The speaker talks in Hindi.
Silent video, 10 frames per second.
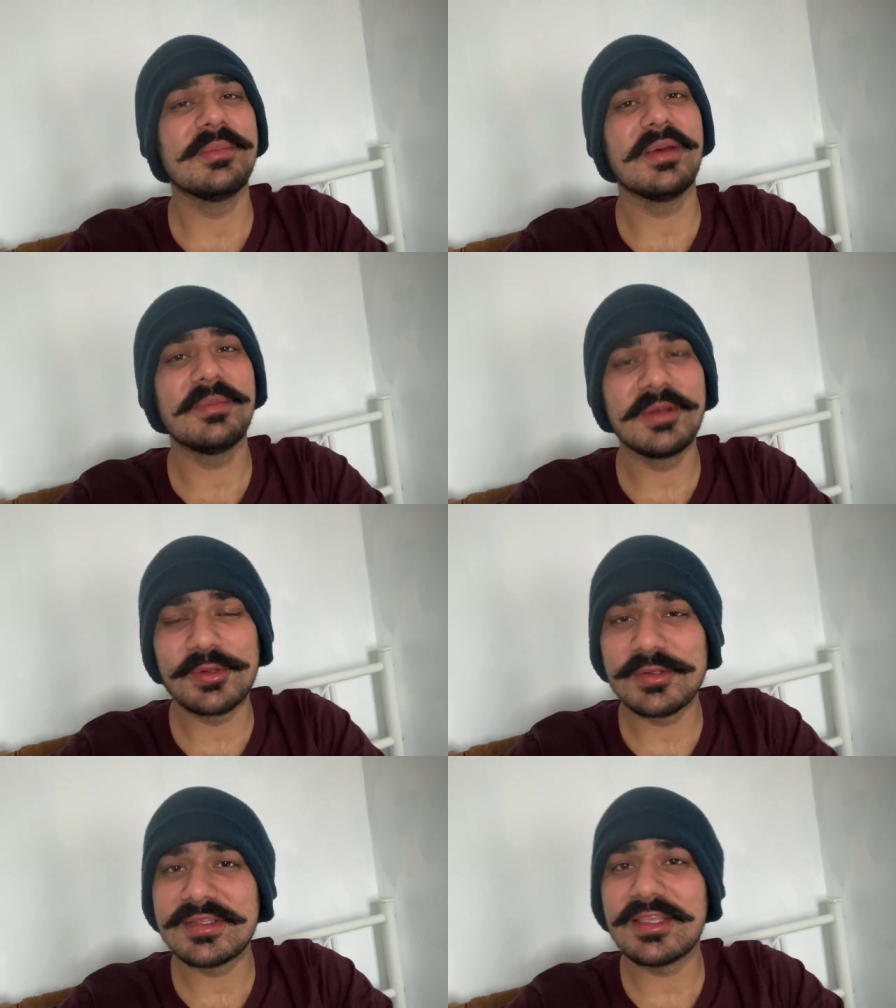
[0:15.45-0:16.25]
मैं
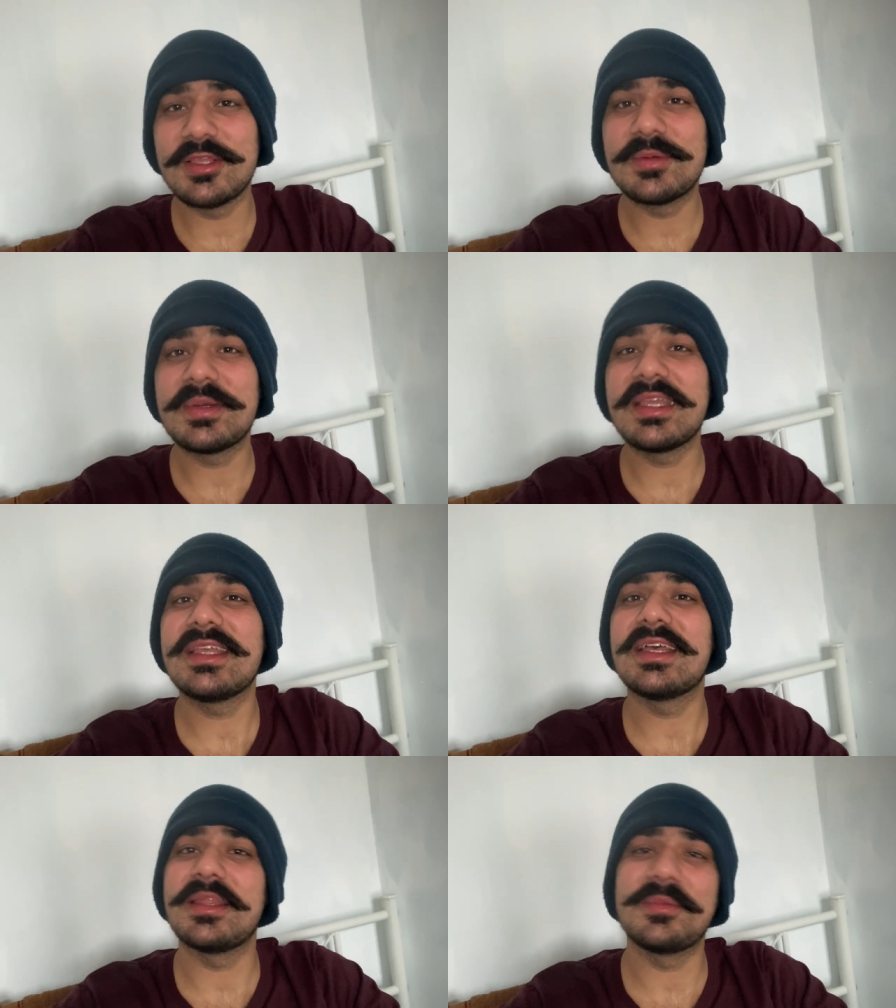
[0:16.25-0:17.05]
बिल्कुल सही हूँ भाई
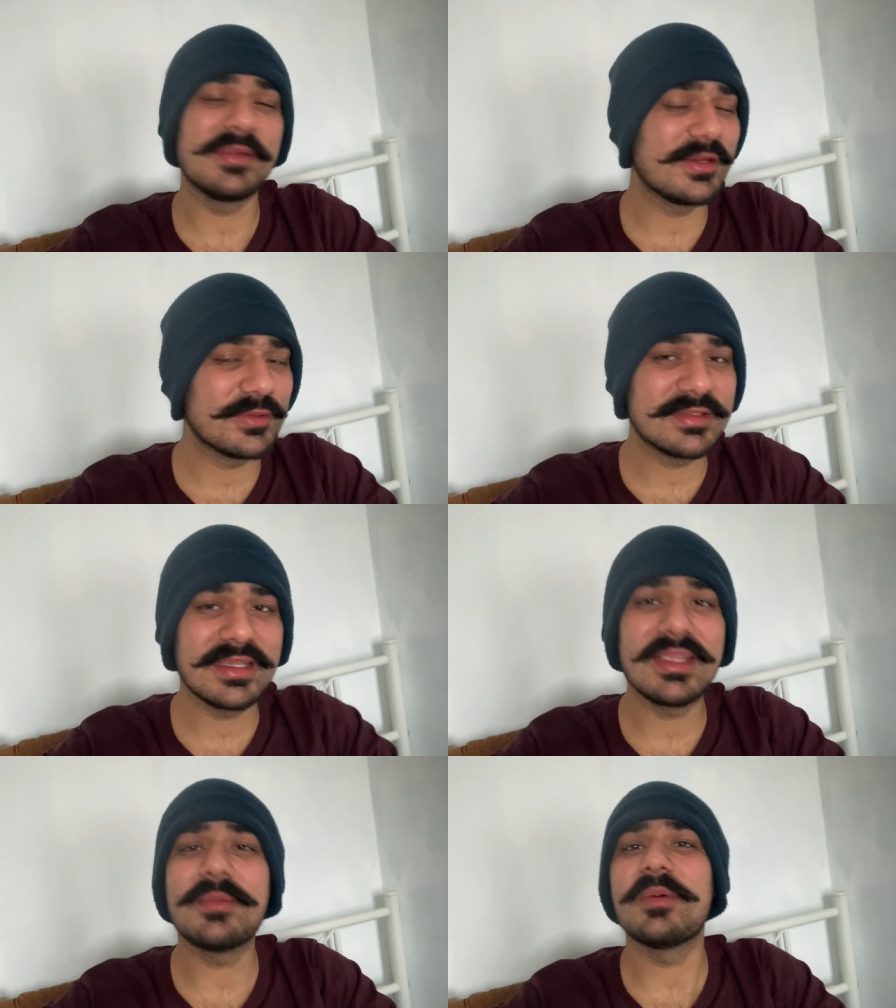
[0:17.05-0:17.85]
घर बिल्कुल
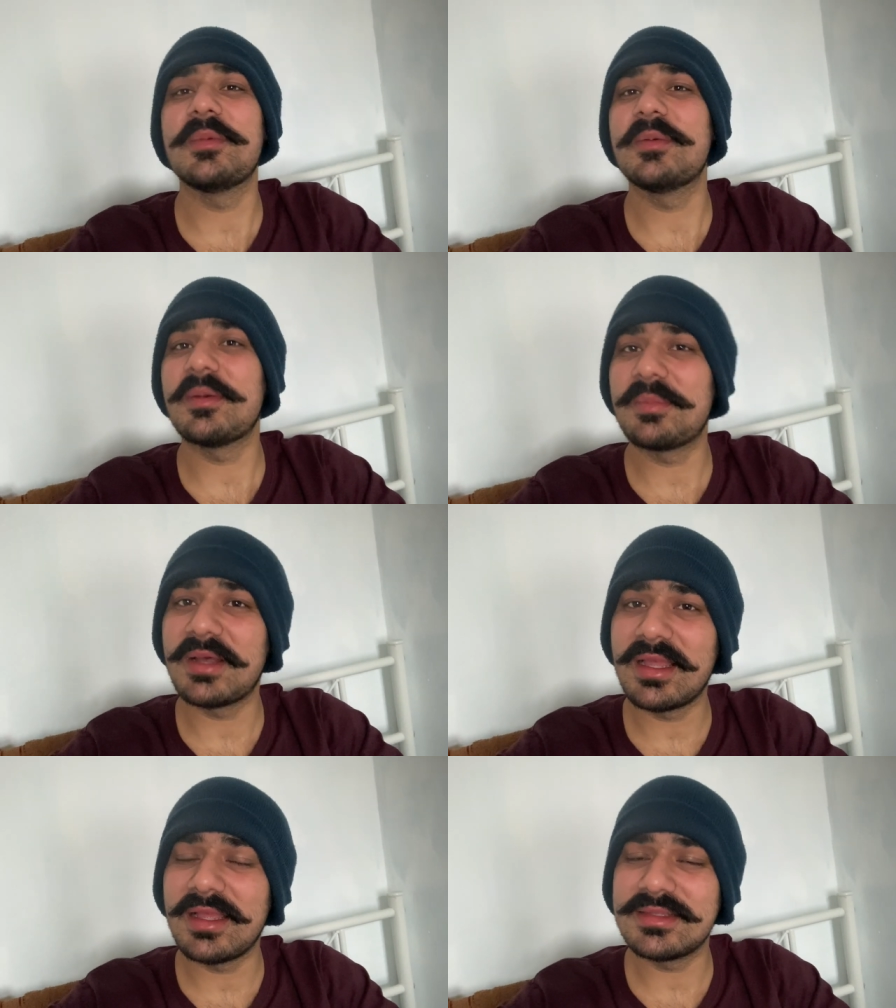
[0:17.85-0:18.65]
सही है मम्मी
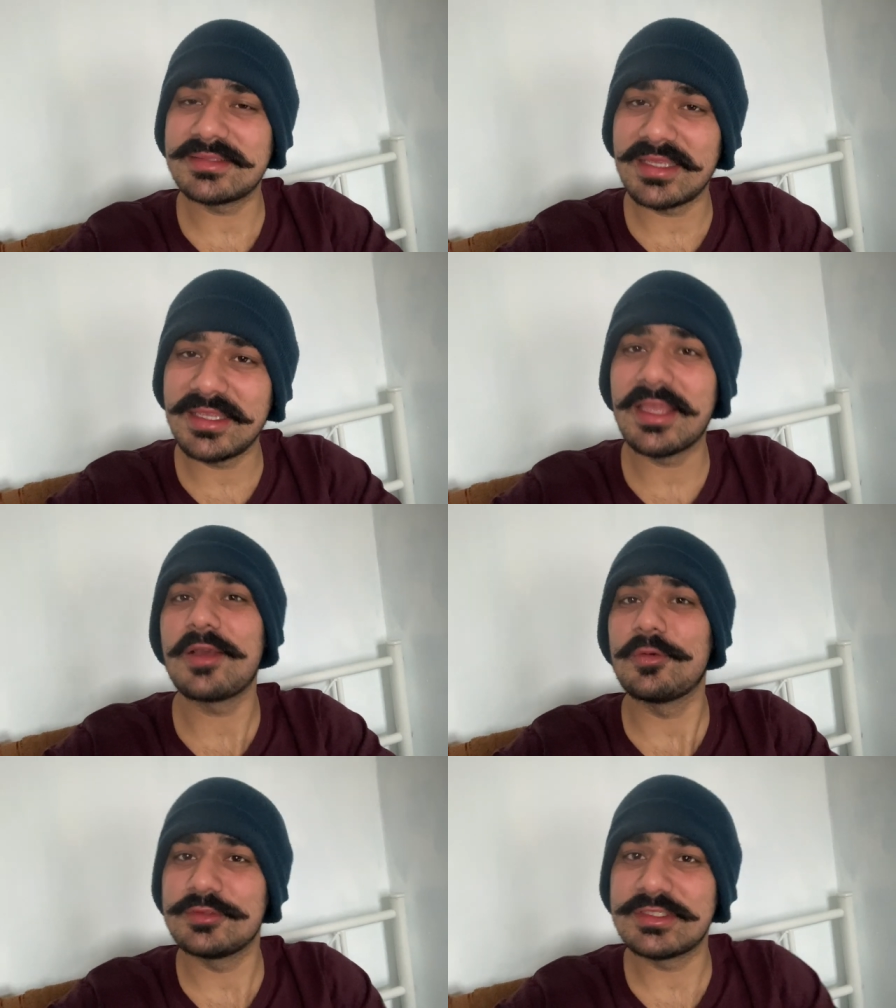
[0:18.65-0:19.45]
पापा है, सही है
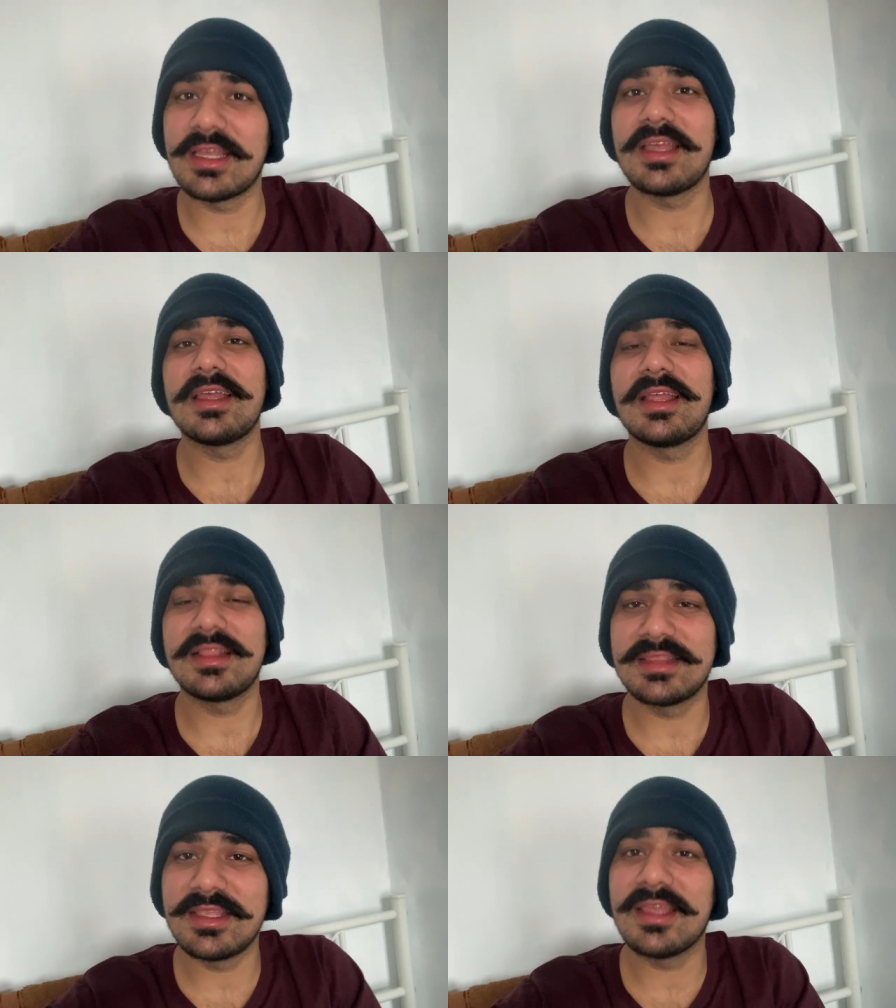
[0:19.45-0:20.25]
खुश है
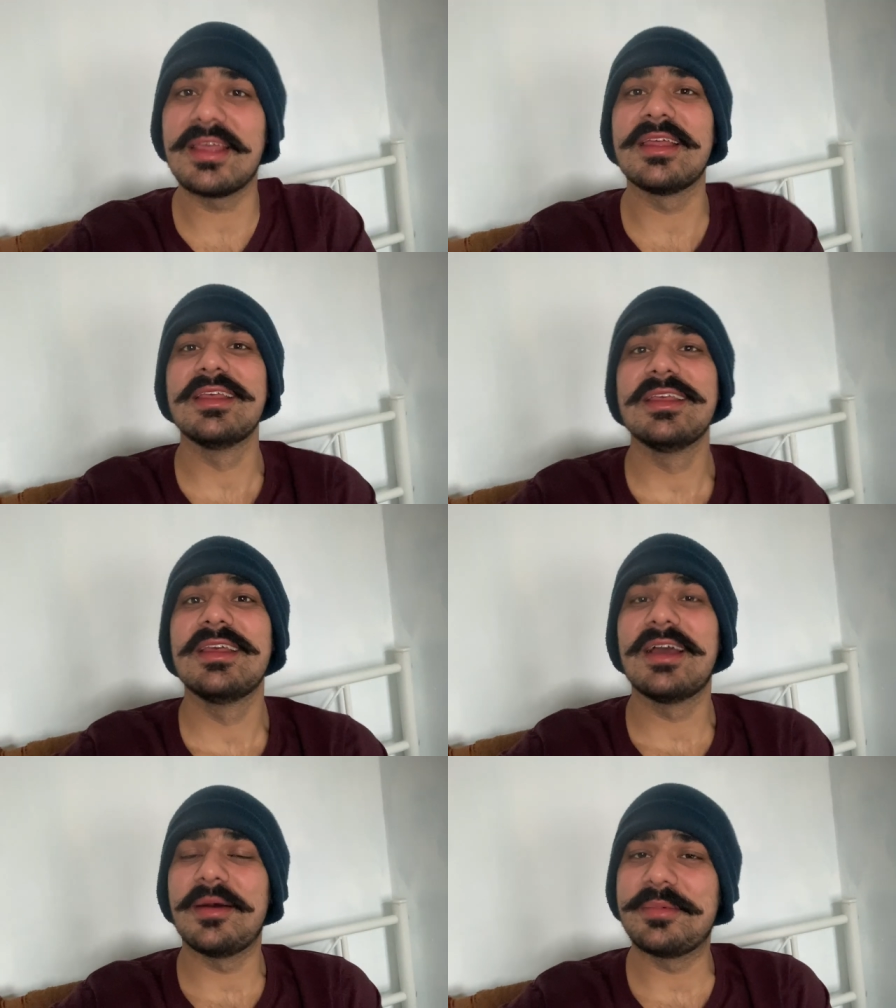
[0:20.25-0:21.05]
हेल्दी है
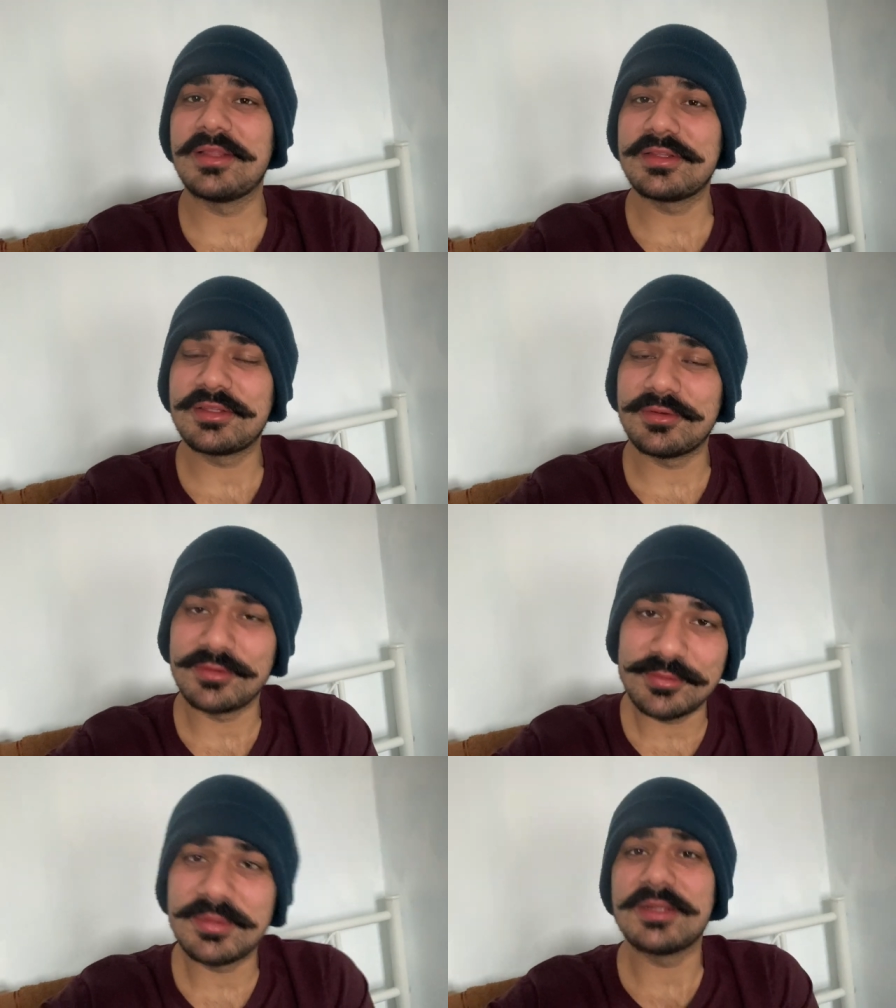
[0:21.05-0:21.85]
अपना
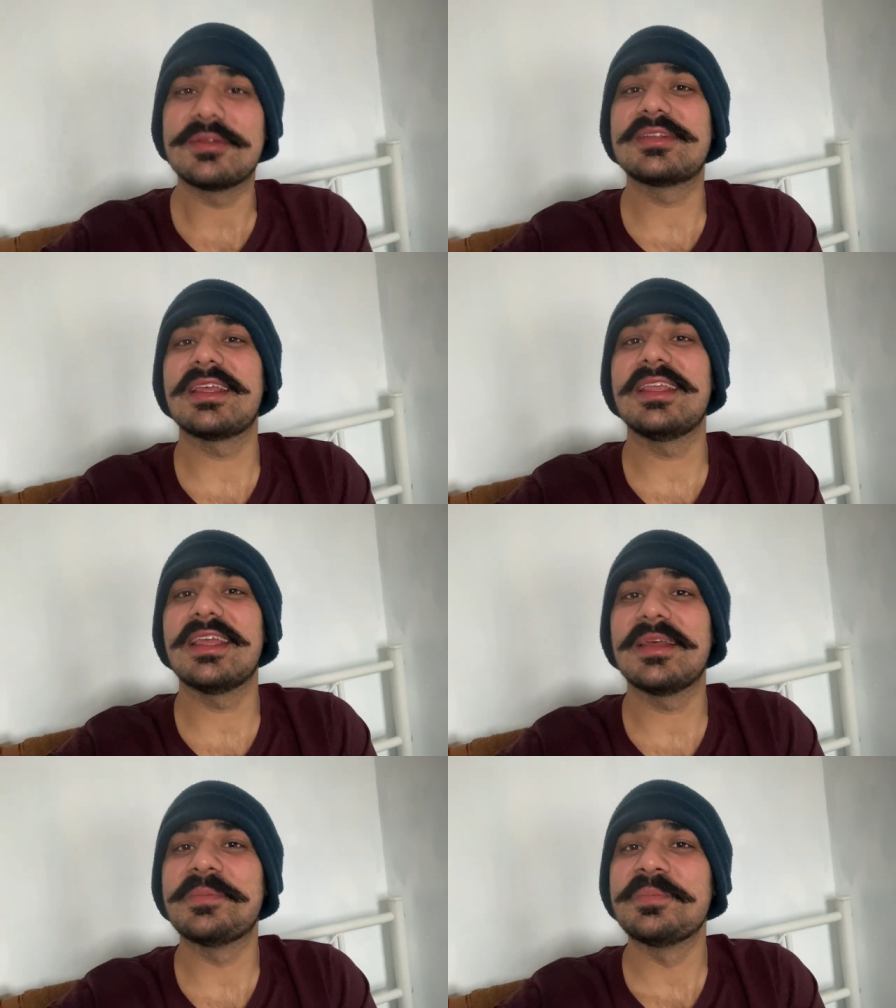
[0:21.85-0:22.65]
थोरू बिल्कुल सही है